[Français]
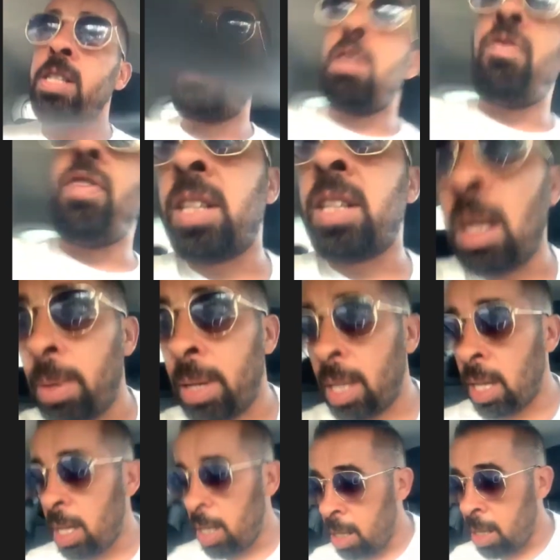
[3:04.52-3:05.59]
Stéphane
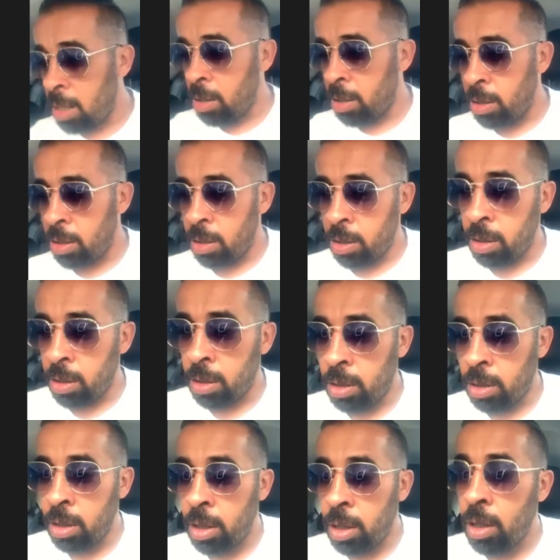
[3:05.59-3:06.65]
Cabrera.
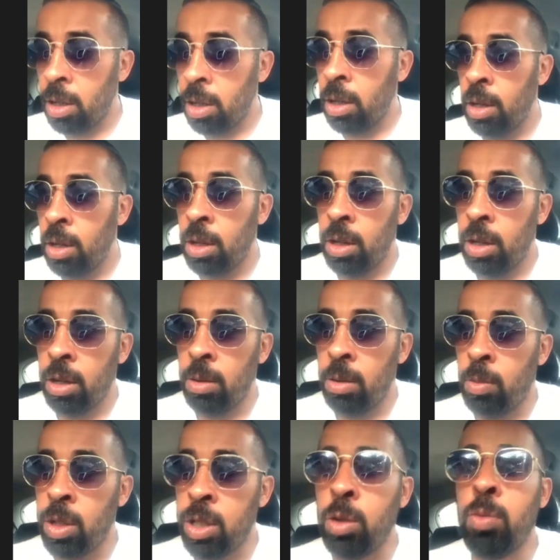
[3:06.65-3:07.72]
Euh,
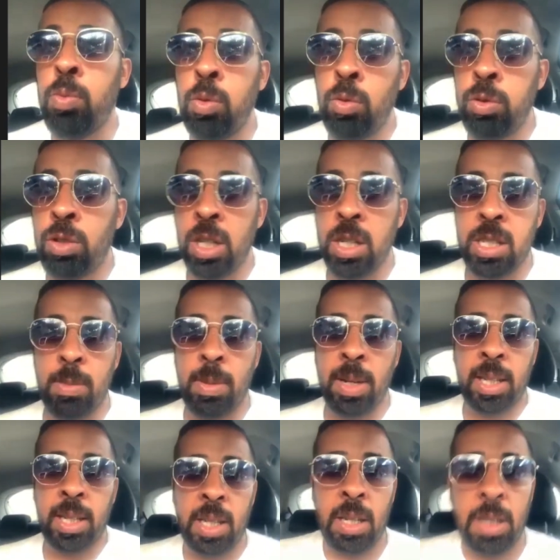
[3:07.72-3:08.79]
moi, j'ai eu beaucoup de chance dans ma
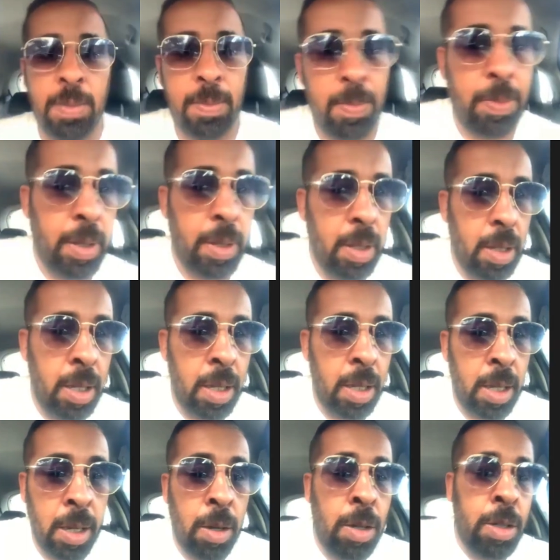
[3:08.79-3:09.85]
carrière.
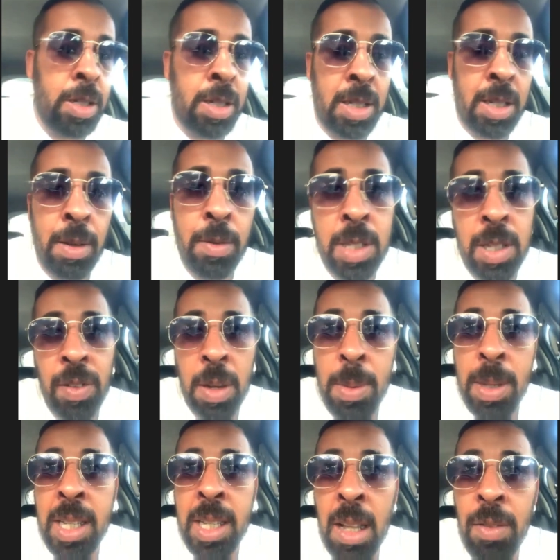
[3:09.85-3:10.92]
Euh, c'est vraiment
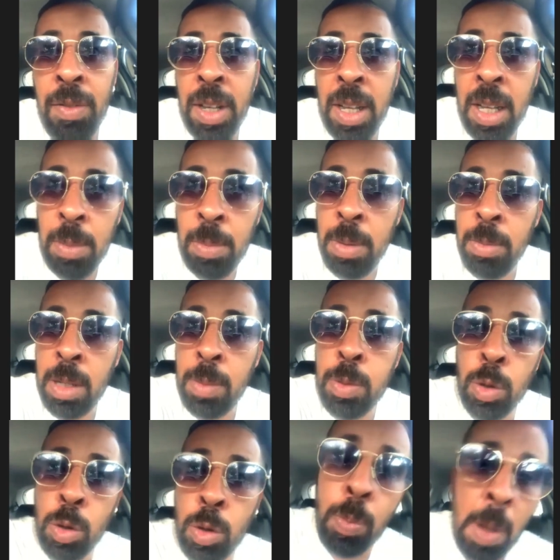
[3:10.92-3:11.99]
des grands frères, même des
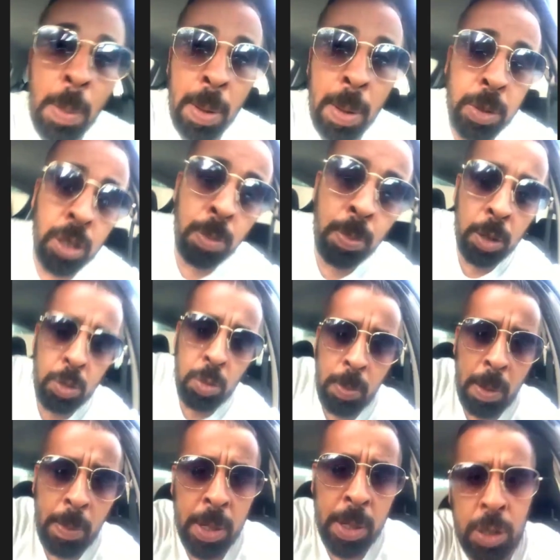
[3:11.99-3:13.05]
pseudo-papas, parce que j'ai perdu mon
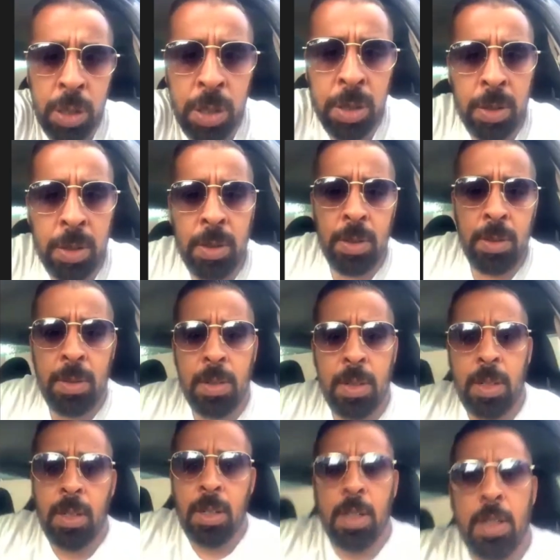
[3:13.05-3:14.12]
papa jeune.
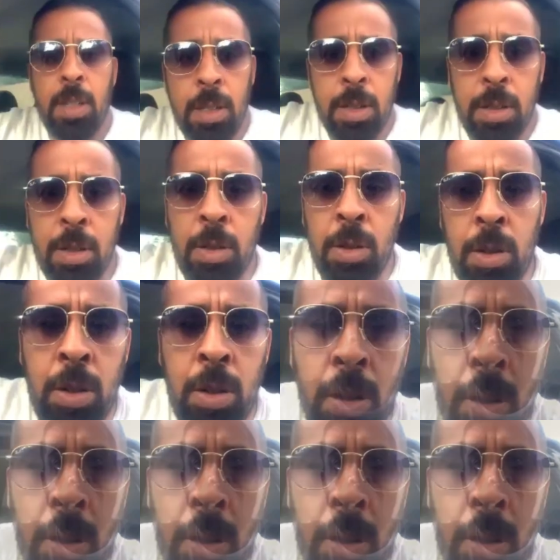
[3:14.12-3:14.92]
D'accord.